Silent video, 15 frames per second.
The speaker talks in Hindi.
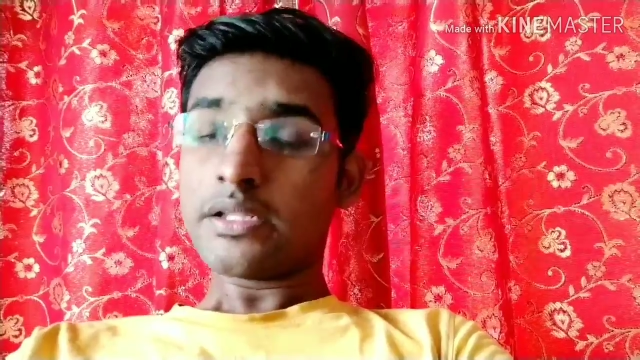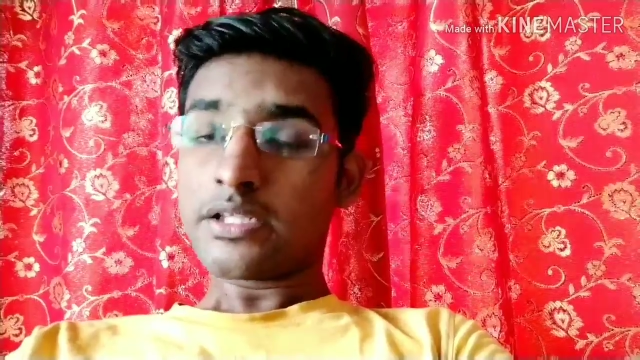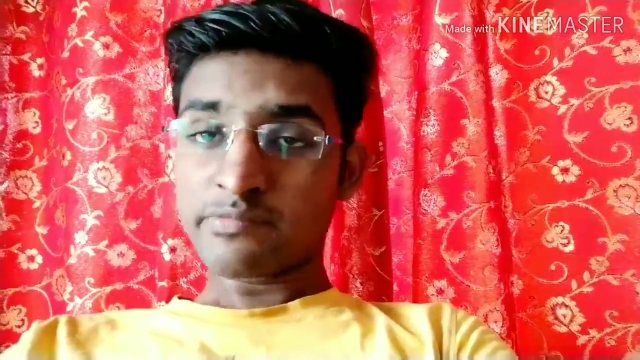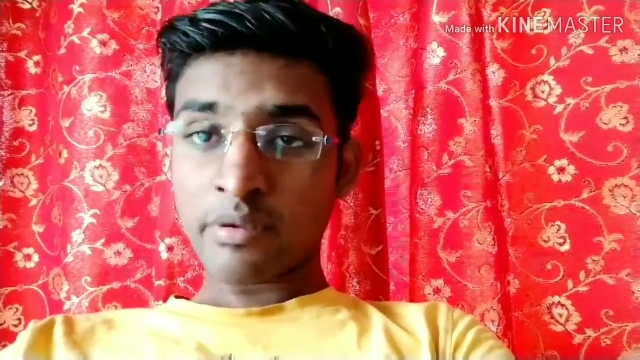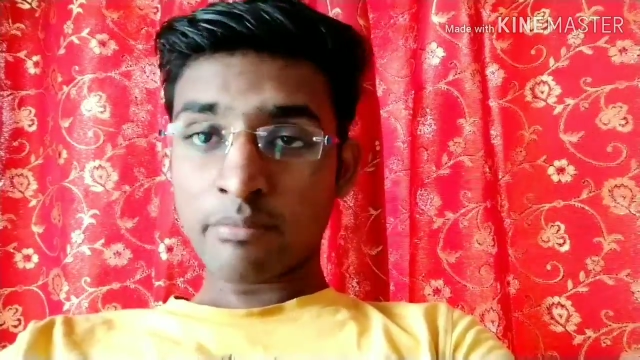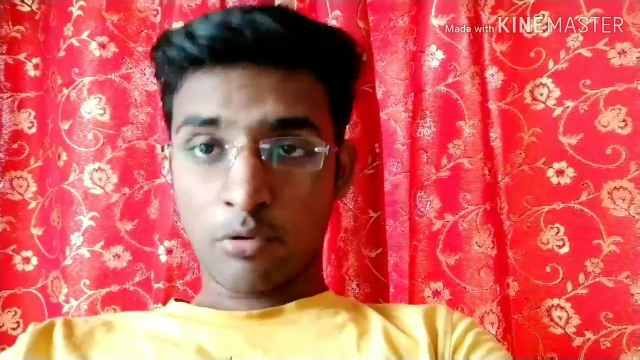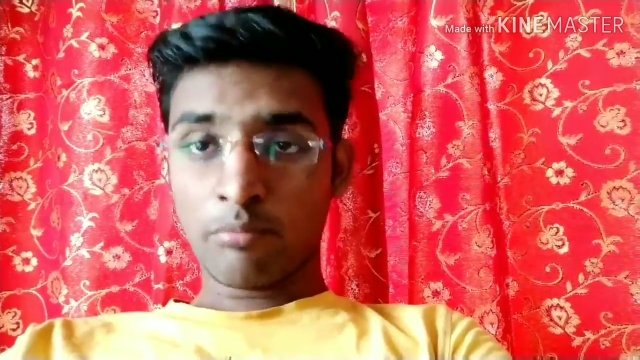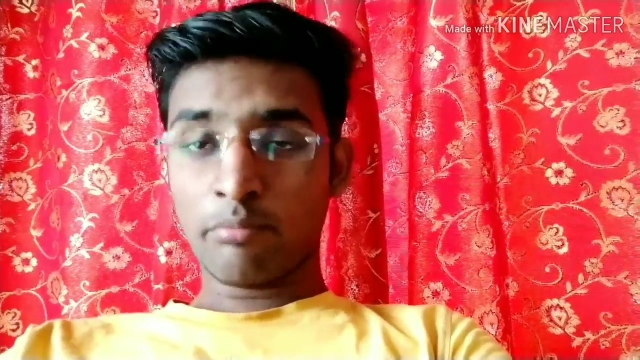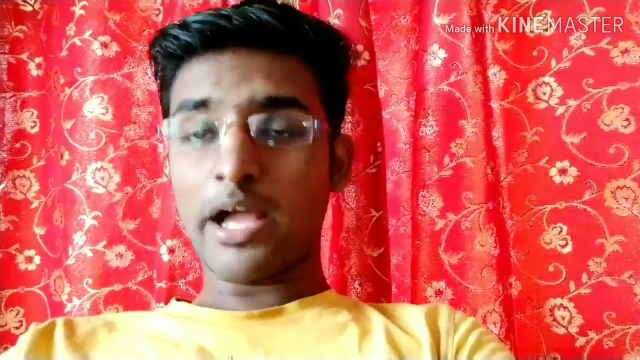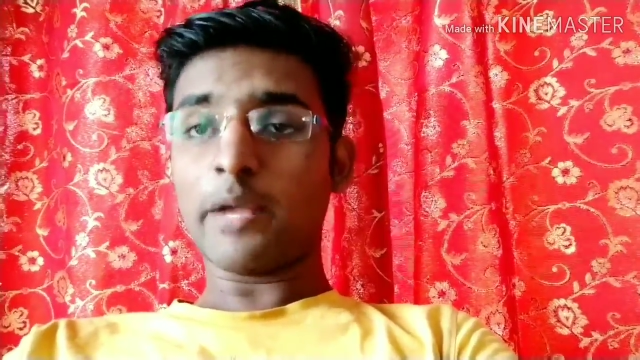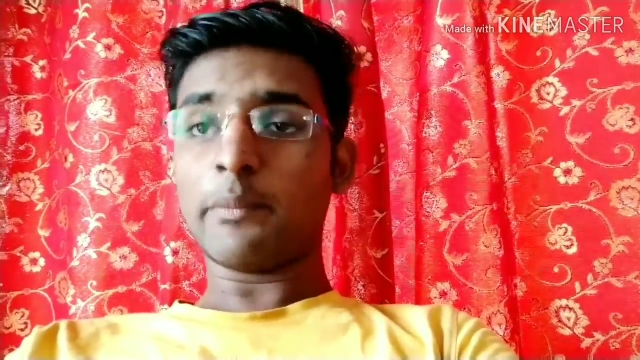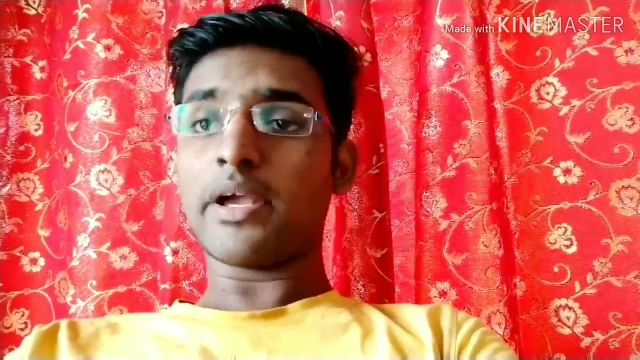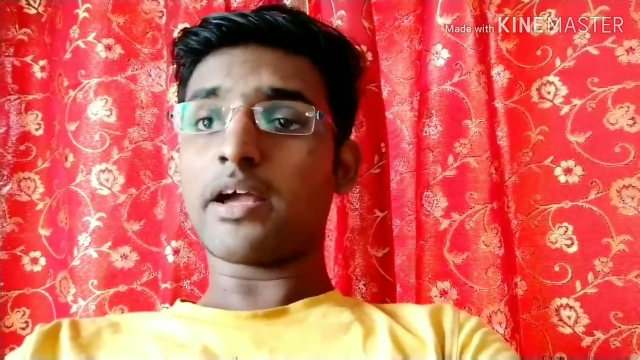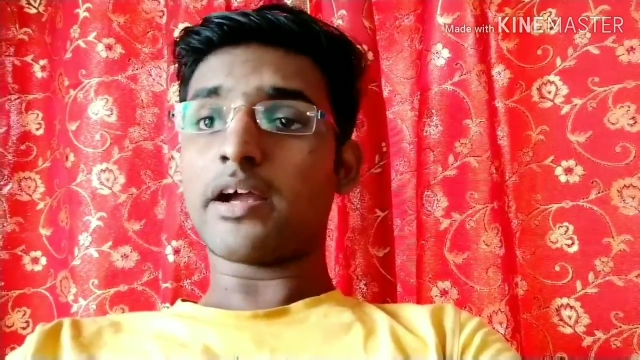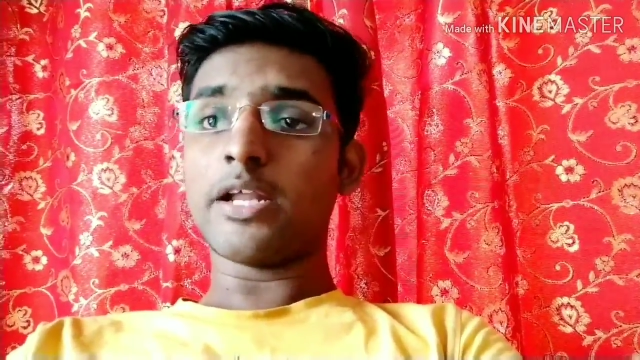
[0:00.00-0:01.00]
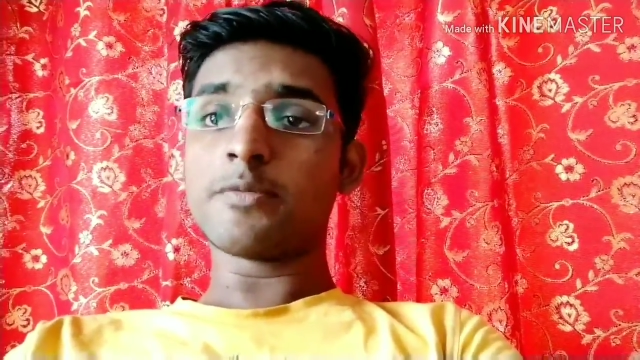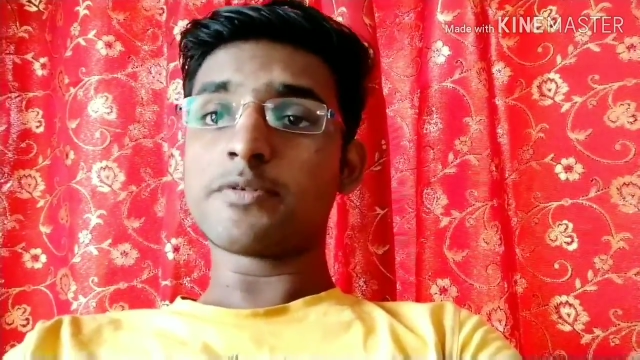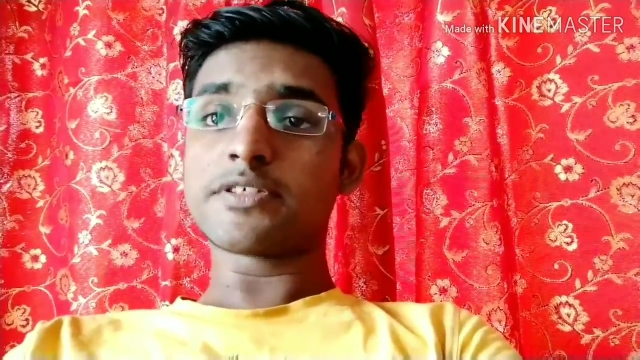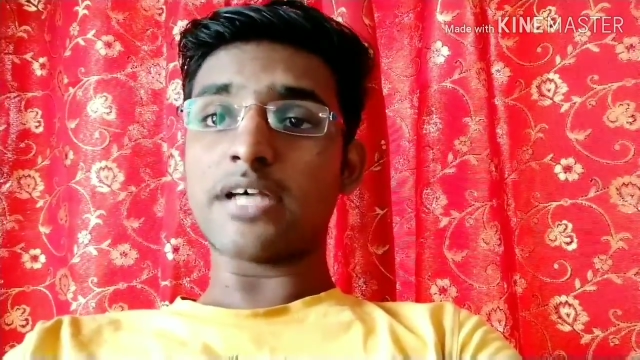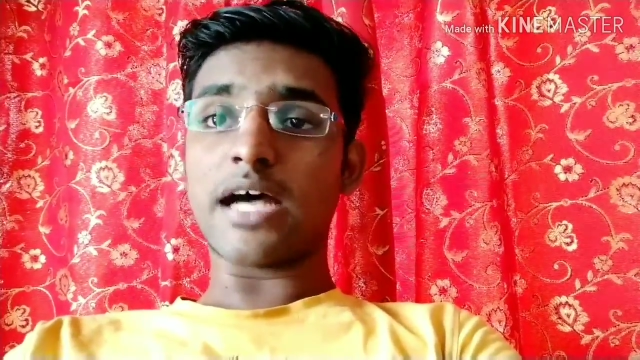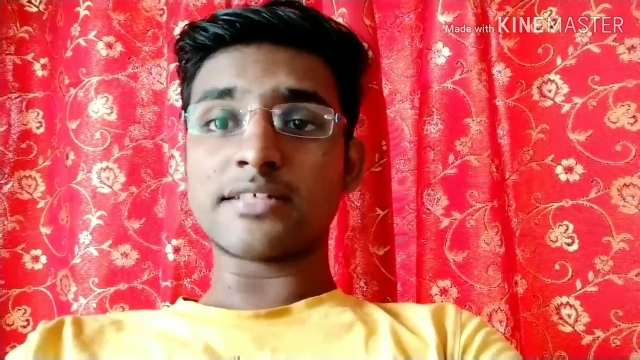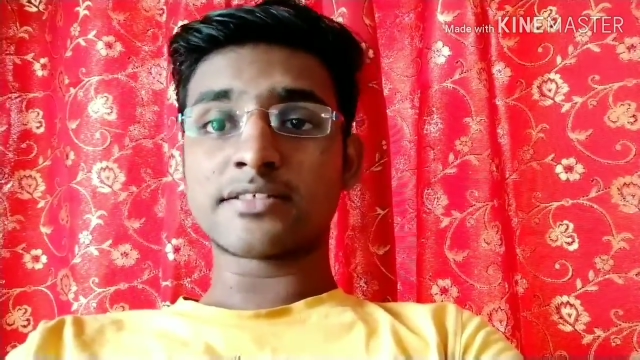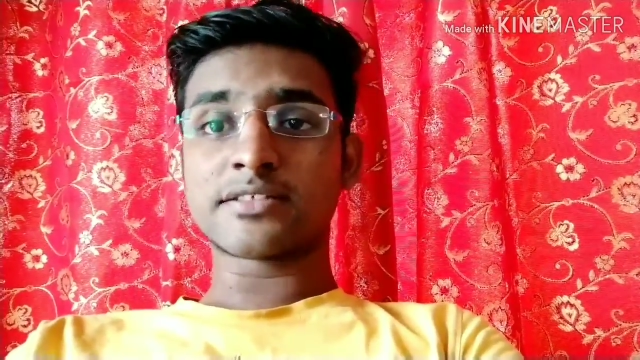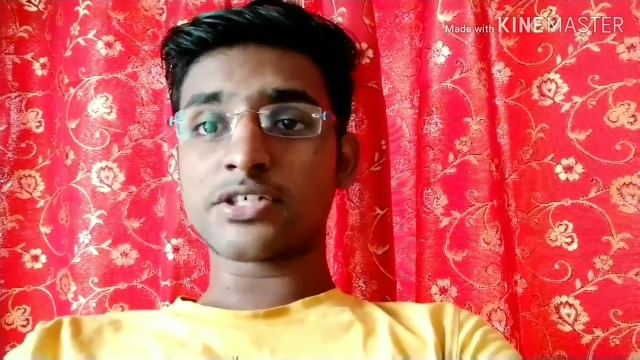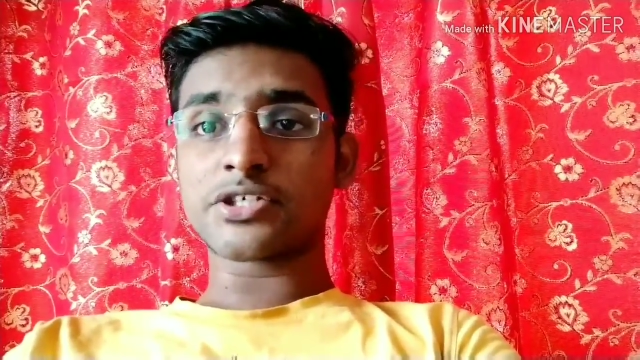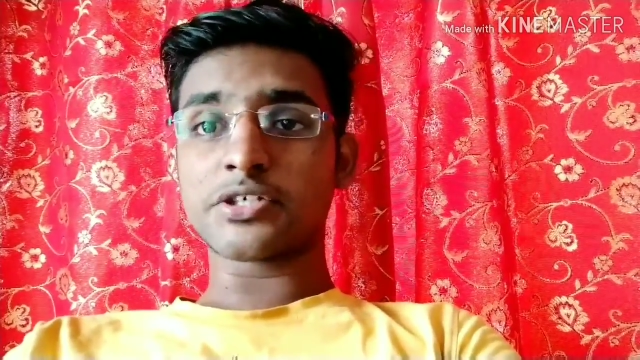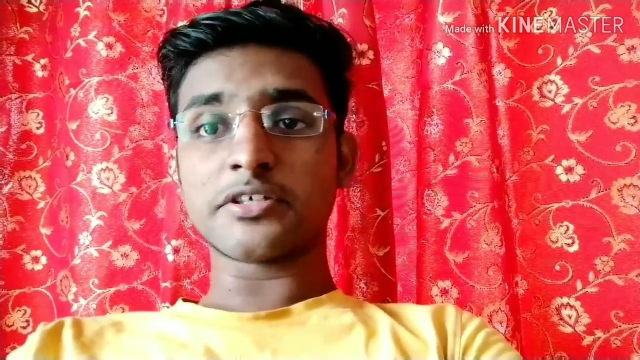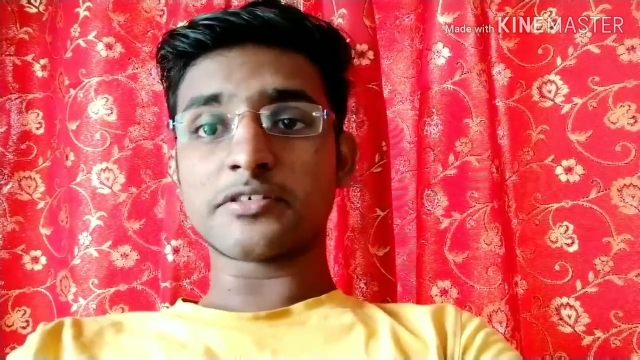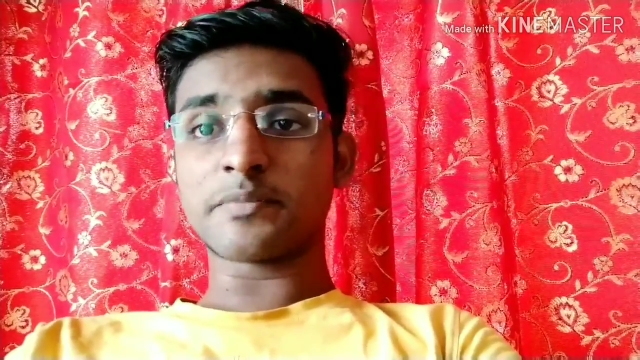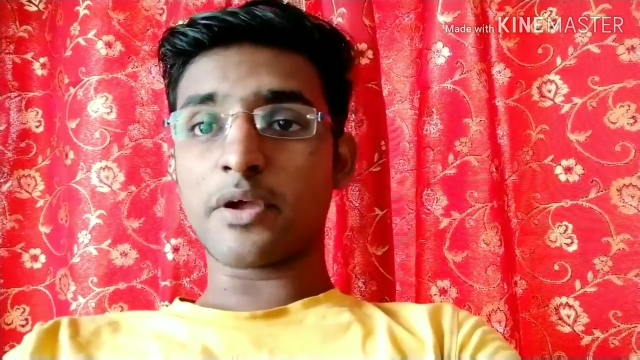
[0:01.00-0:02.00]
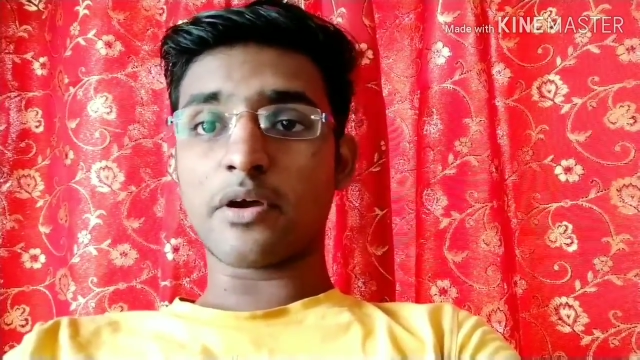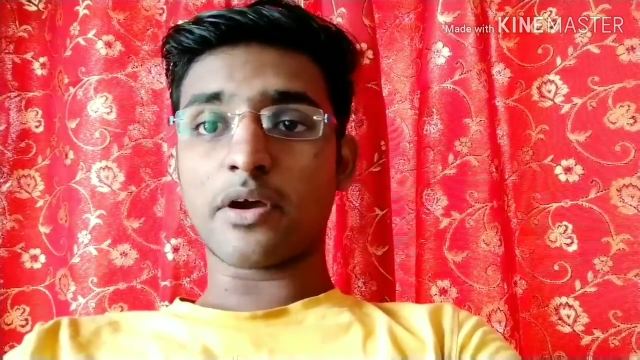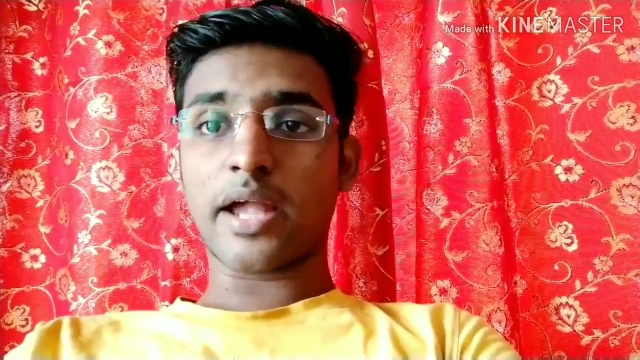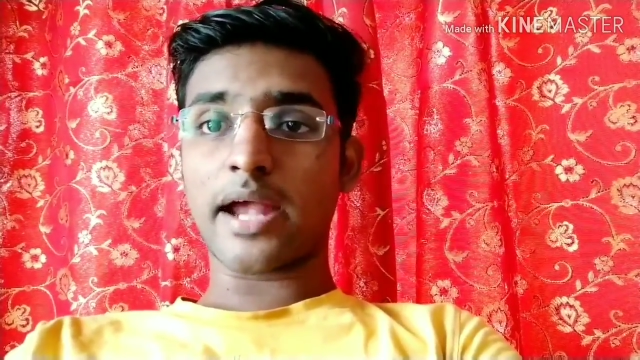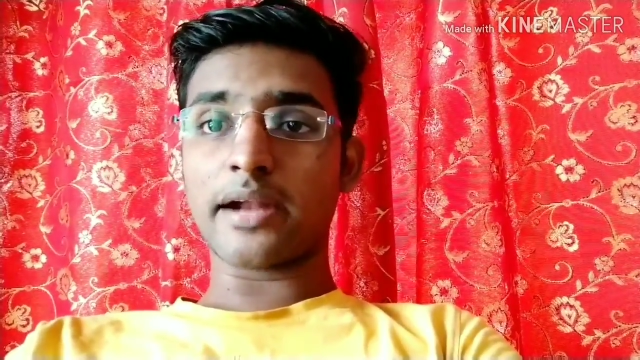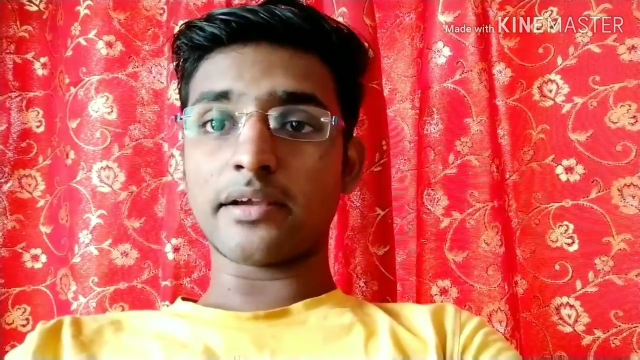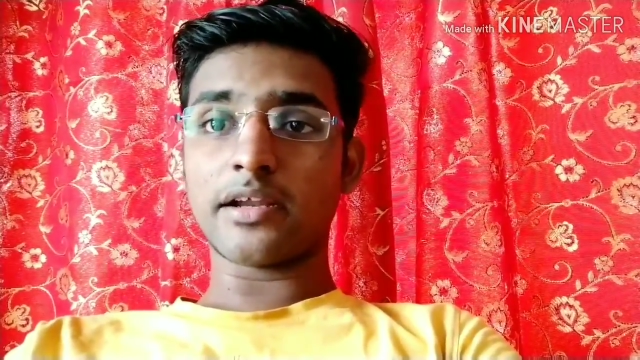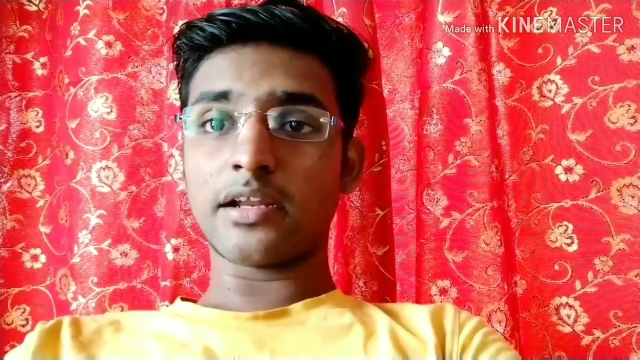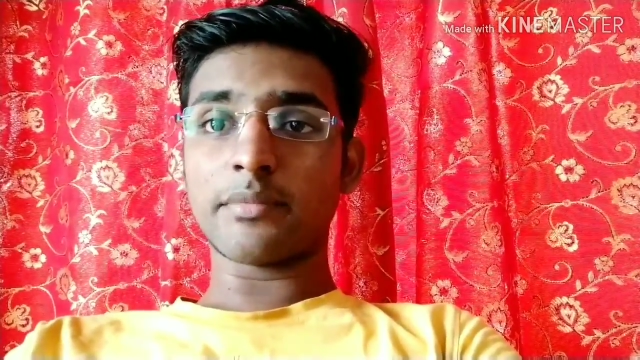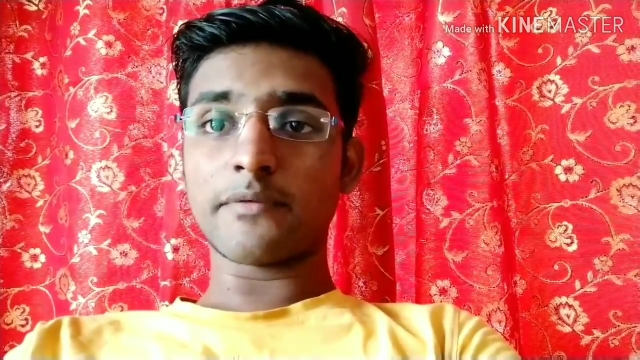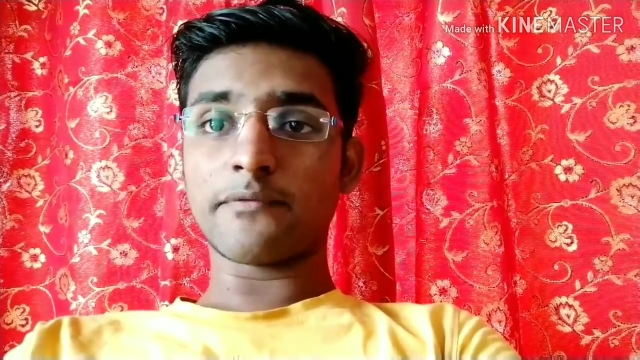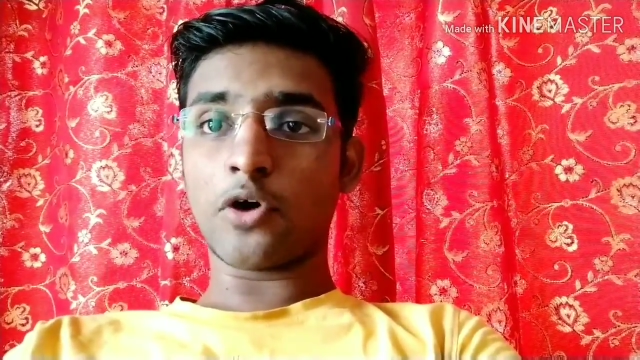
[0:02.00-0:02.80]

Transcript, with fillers: जिसमें मुंबई में करीब सात स्टेशन इसमें कैटेगरी में